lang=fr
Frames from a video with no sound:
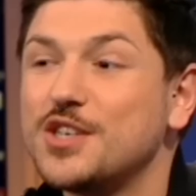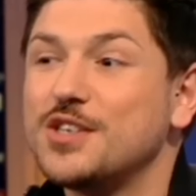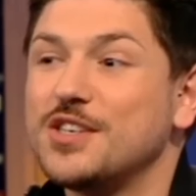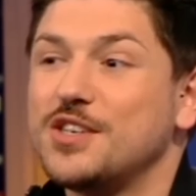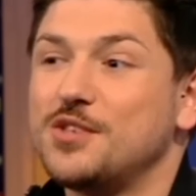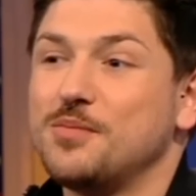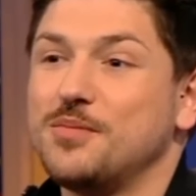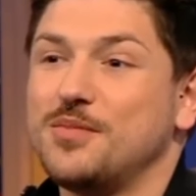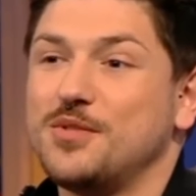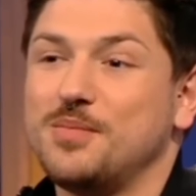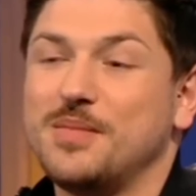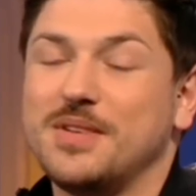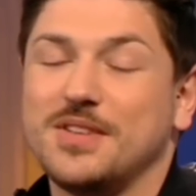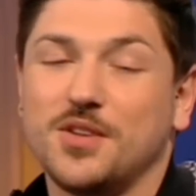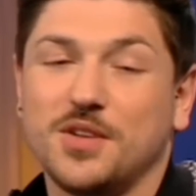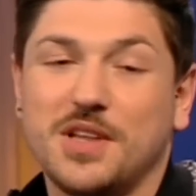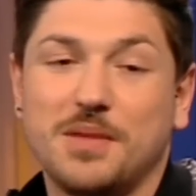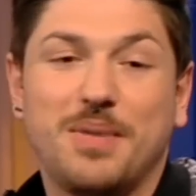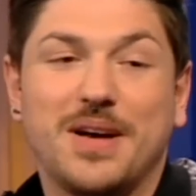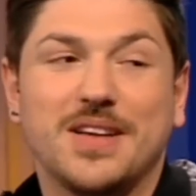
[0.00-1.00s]
je ne
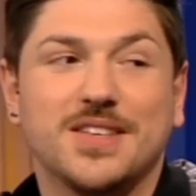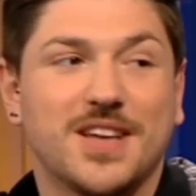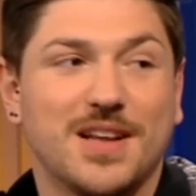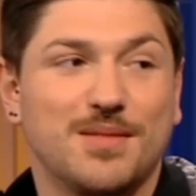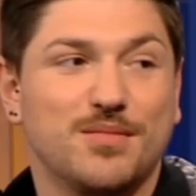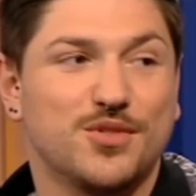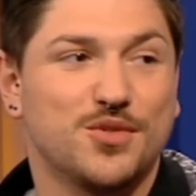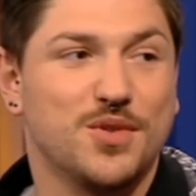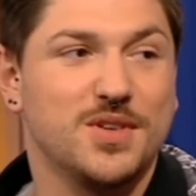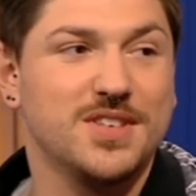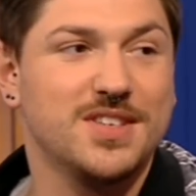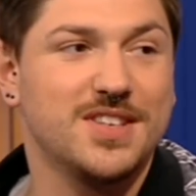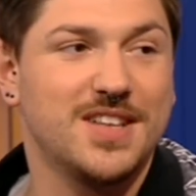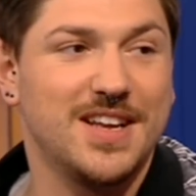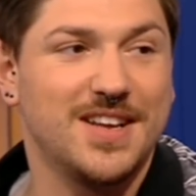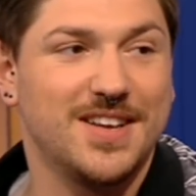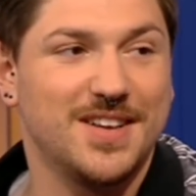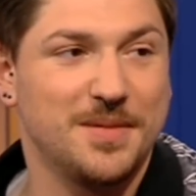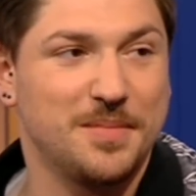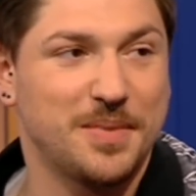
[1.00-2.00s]
m'attendais pas à ce qu'elle me choisisse,
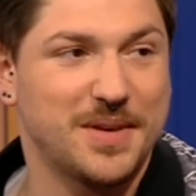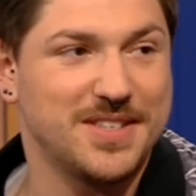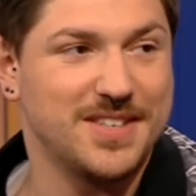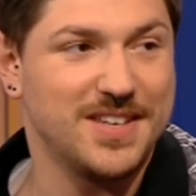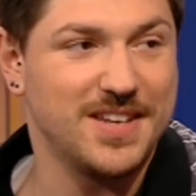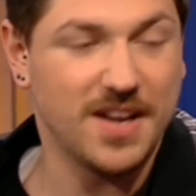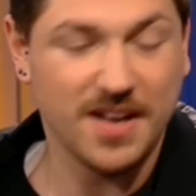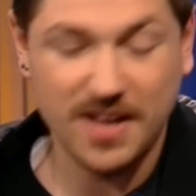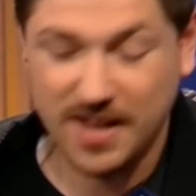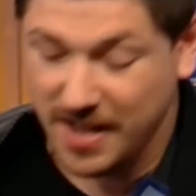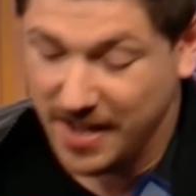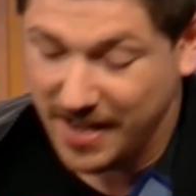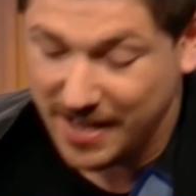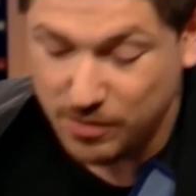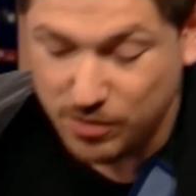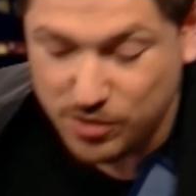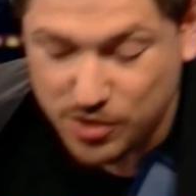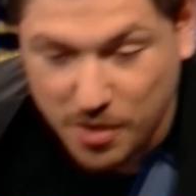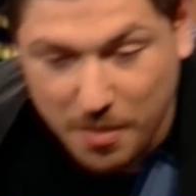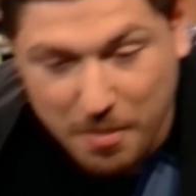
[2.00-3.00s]
la euh, Priscilla. Et
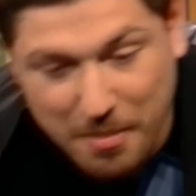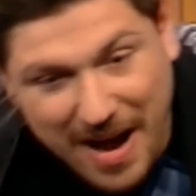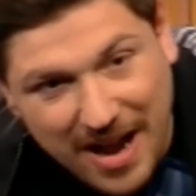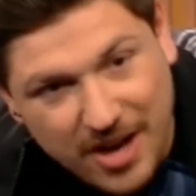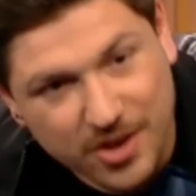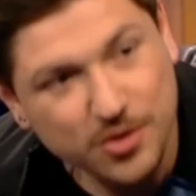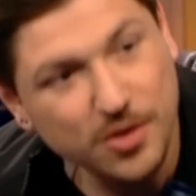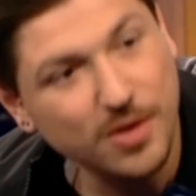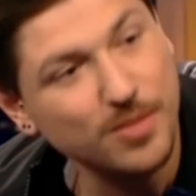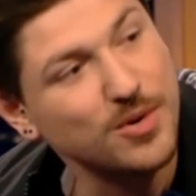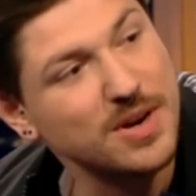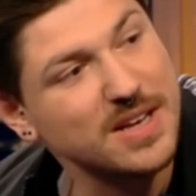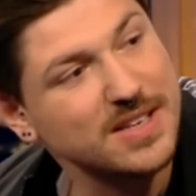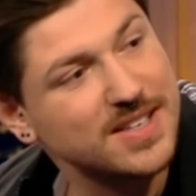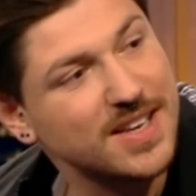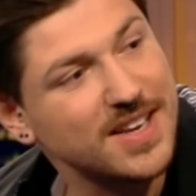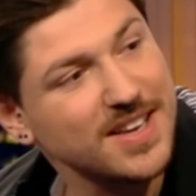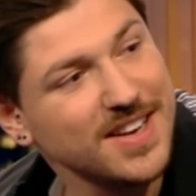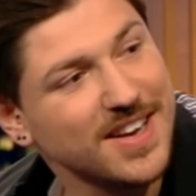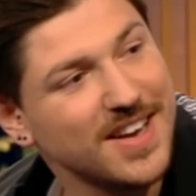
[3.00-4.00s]
donc, je marche sur mon
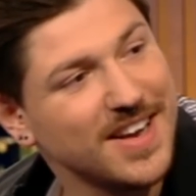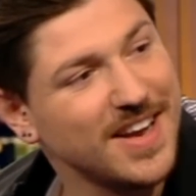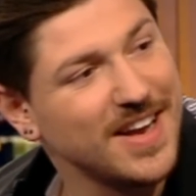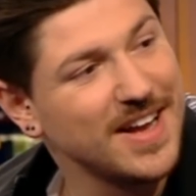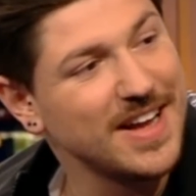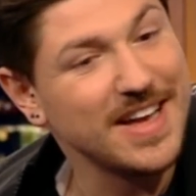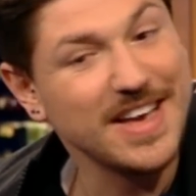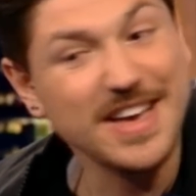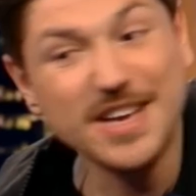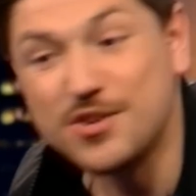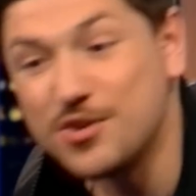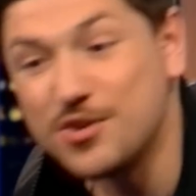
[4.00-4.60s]
lacet et